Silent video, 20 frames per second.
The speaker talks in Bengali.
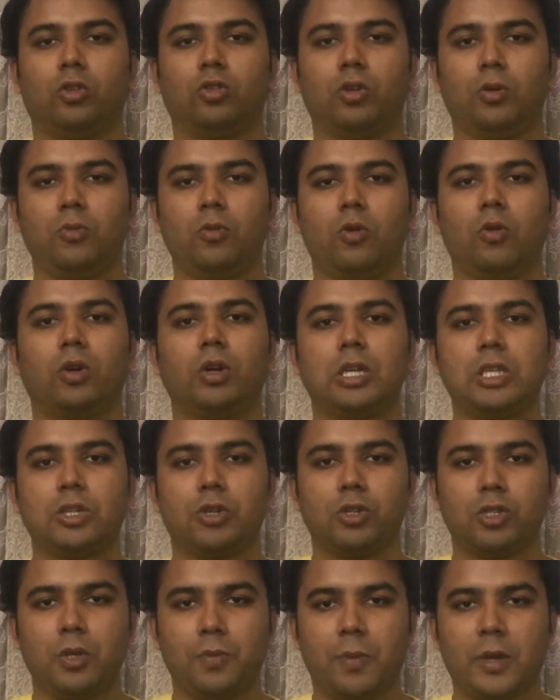তবুও কিছু
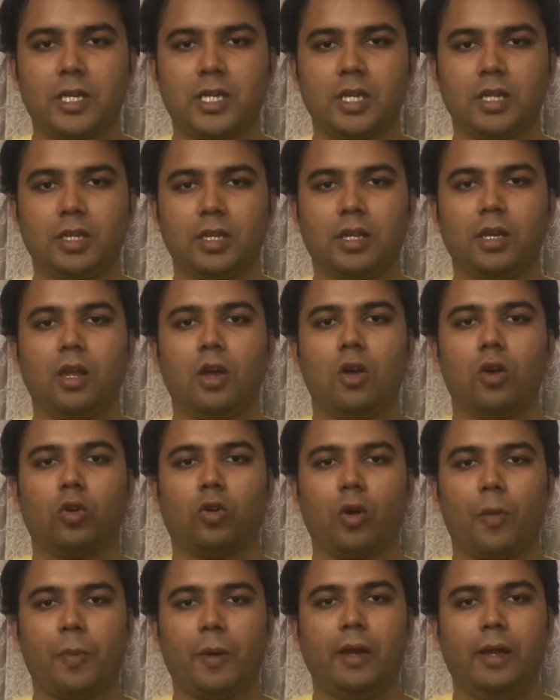কিছু পেশেন্টের
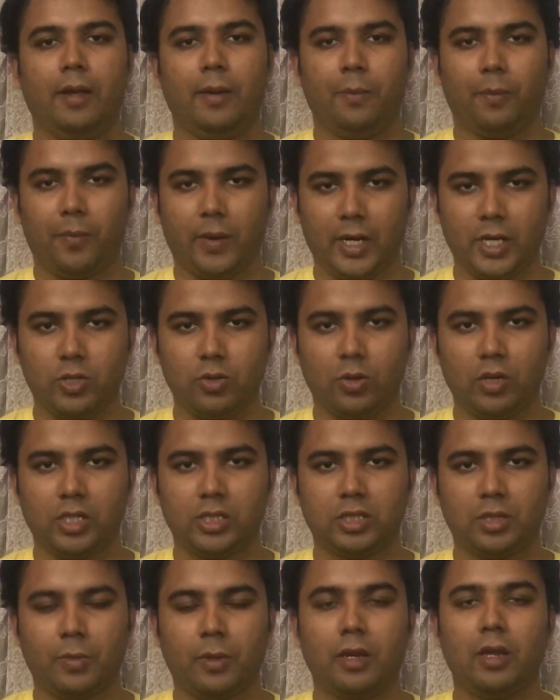কপালে পানি চলে
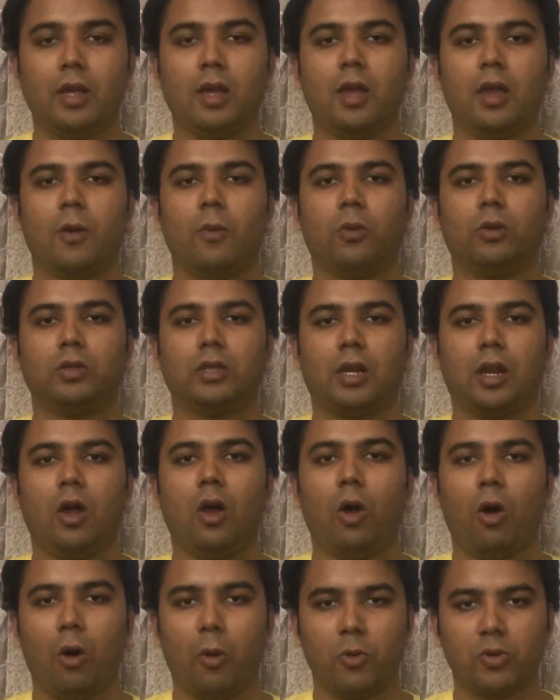আসতে পারে এবং তারা
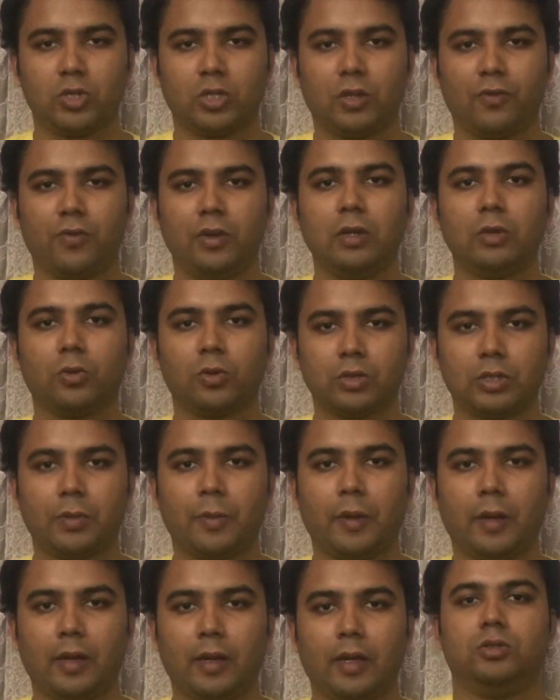অবশ্যতা ফিল করতে
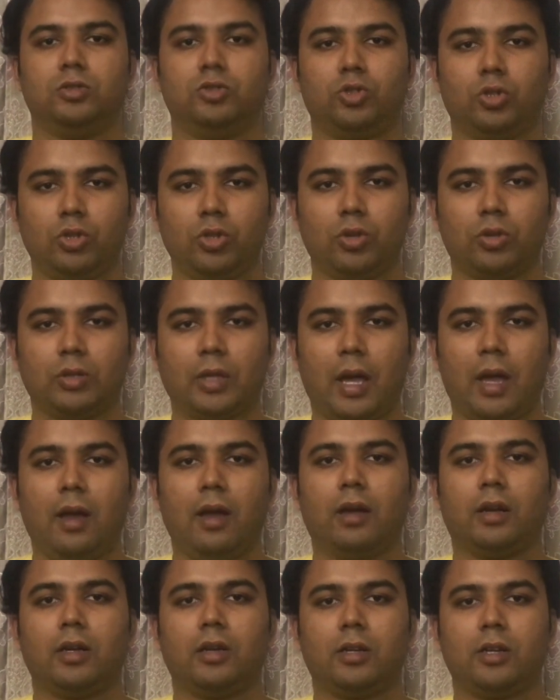পারে যদিও তা
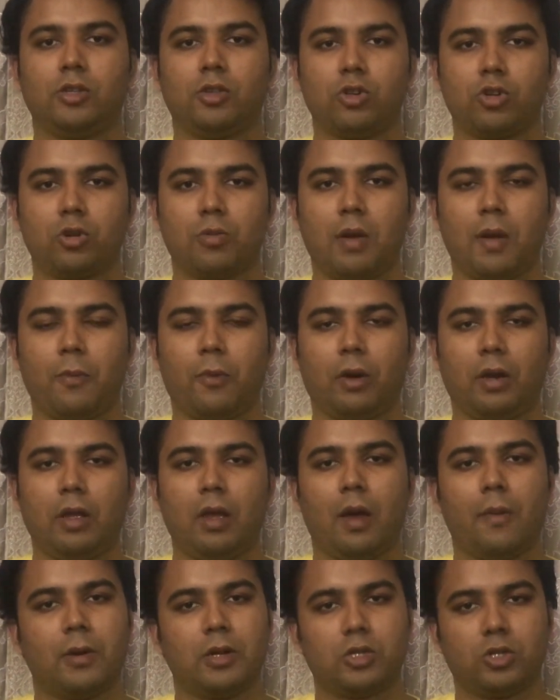কিছু সময় পরে
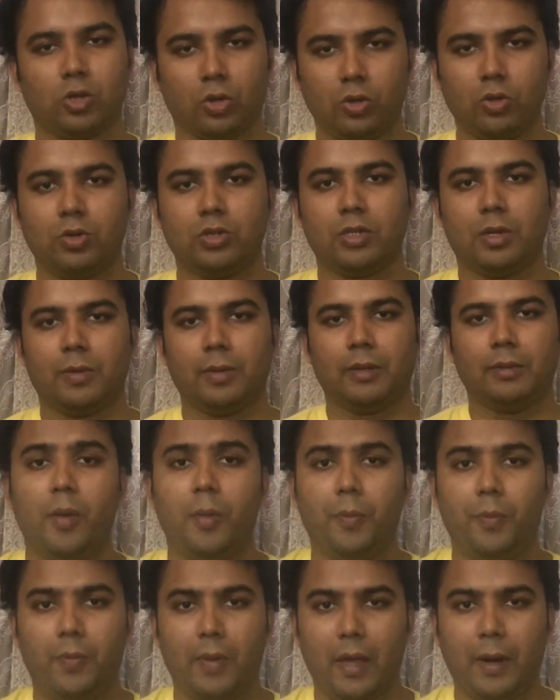আবার চলেও যাবে
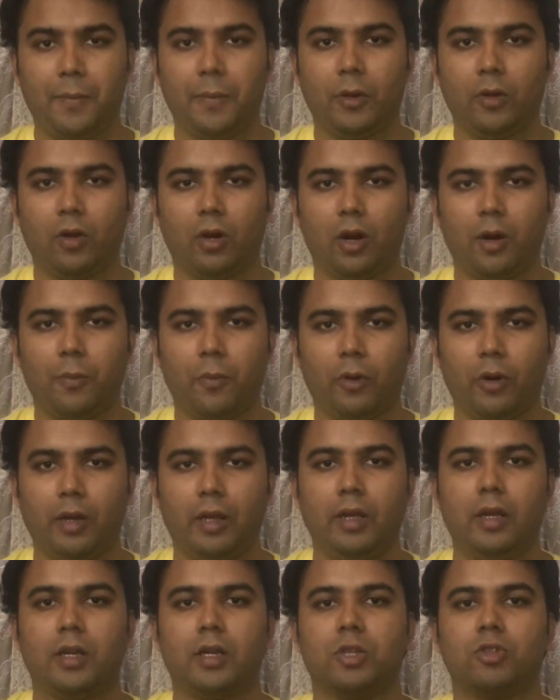পিআরপি করার পরে
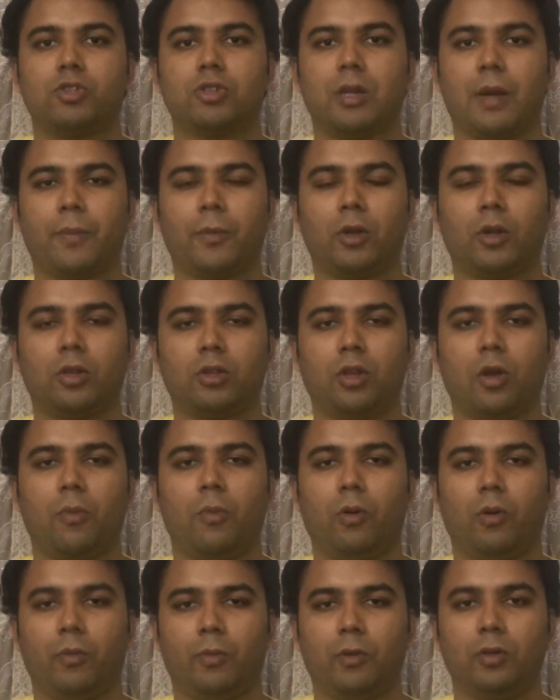কিছু সাবধানতা
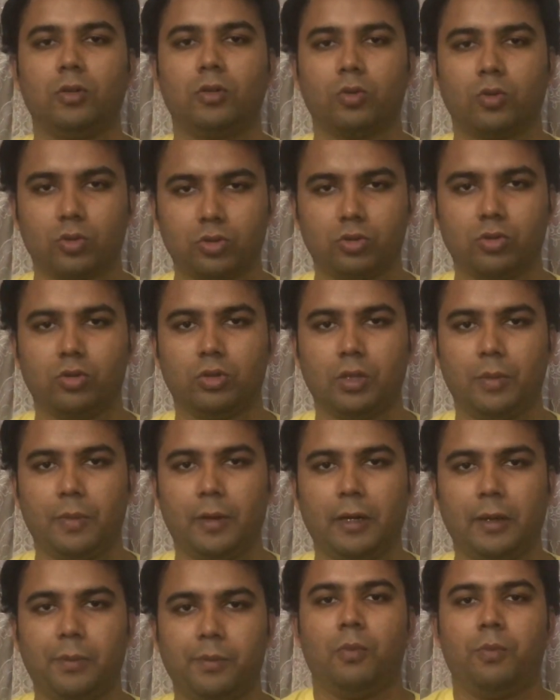অবলম্বন করতে হতে
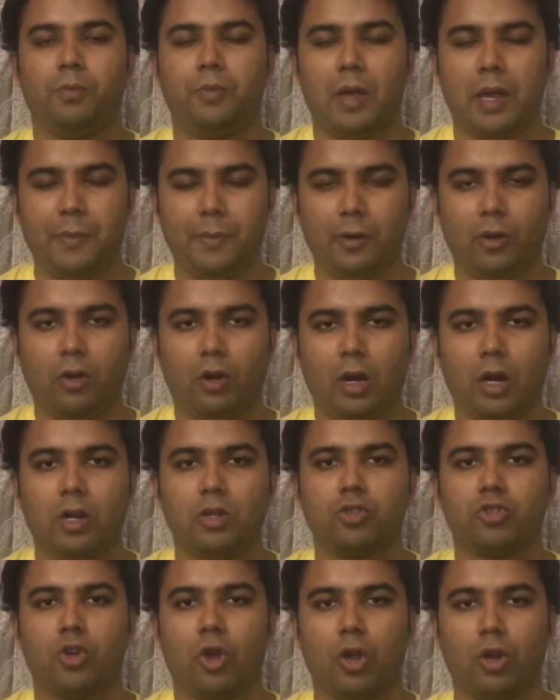পারে পিআরপি করার
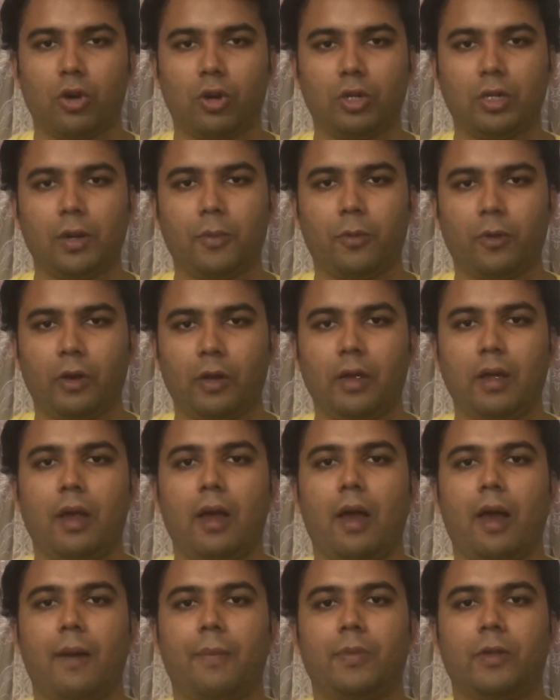ছয় ঘন্টা পরে
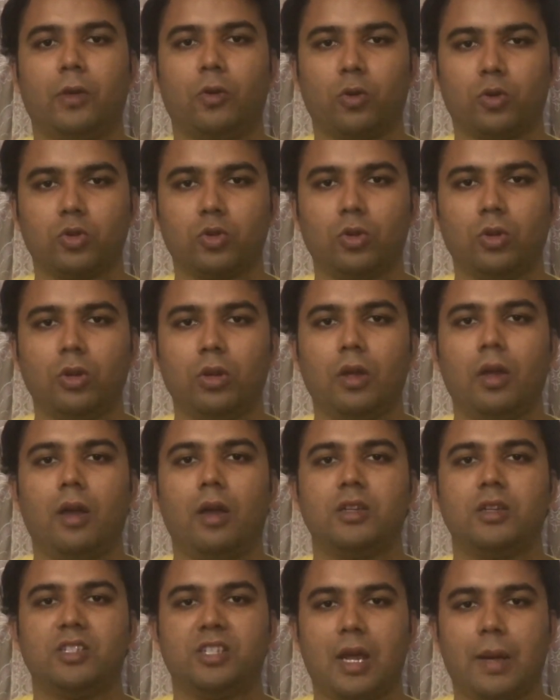আপনি গোসল
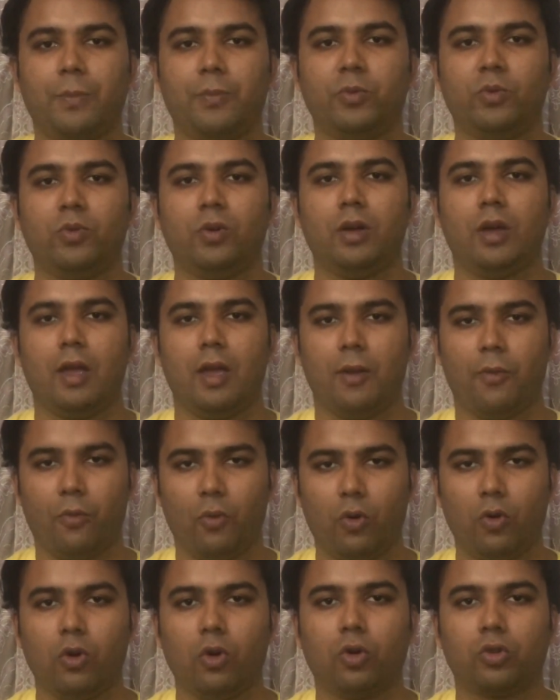শ্যাম্পু
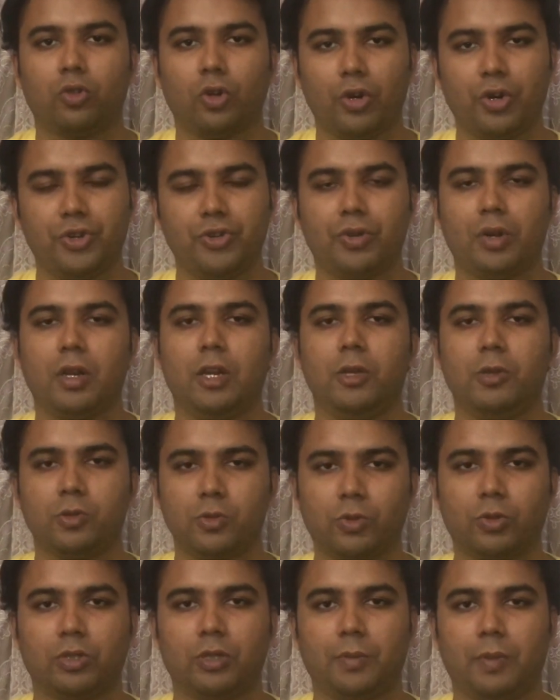এবং কন্ডিশনার ইউজ
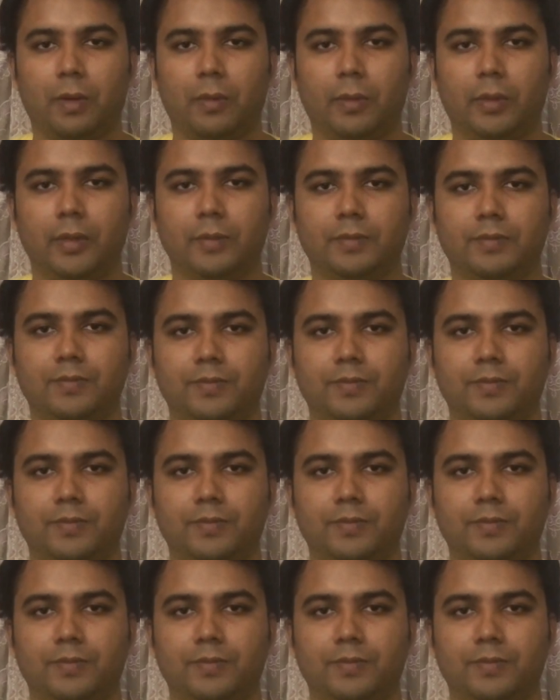করতে পারবেন